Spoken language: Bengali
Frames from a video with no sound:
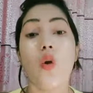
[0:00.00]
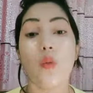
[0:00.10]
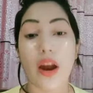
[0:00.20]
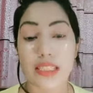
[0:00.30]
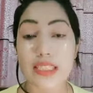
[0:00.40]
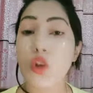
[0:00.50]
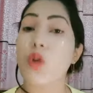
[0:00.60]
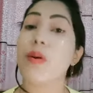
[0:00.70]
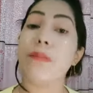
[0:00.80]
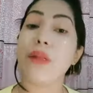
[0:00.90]
হোয়াইটেনিং
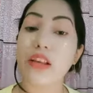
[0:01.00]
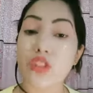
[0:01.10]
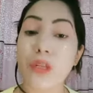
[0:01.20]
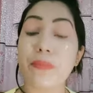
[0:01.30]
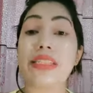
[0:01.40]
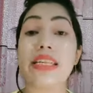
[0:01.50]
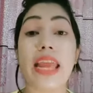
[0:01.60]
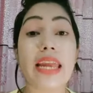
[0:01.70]
করবে প্লাস হচ্ছে আপনার স্কিনে